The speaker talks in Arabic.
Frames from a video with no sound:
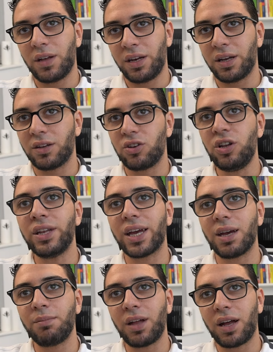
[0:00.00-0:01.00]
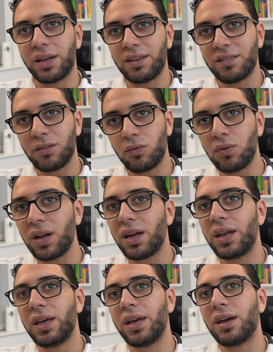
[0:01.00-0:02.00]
احنا احنا اتكلمنا على الكيس الاولى اللي هي